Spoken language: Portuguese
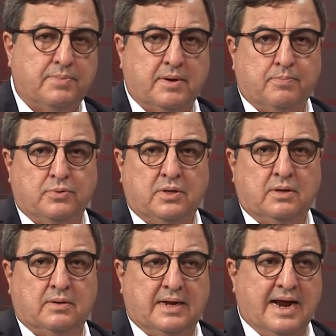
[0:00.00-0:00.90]
para
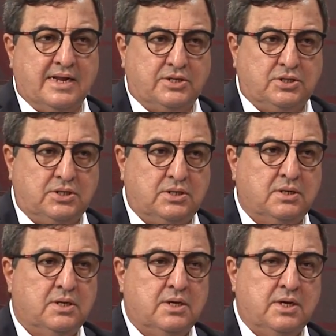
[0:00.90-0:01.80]
poder garantir
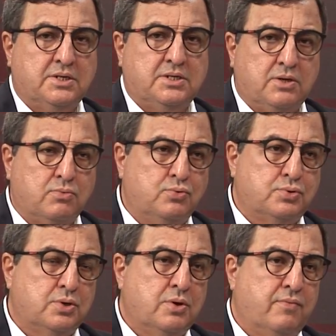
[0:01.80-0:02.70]
esse recurso,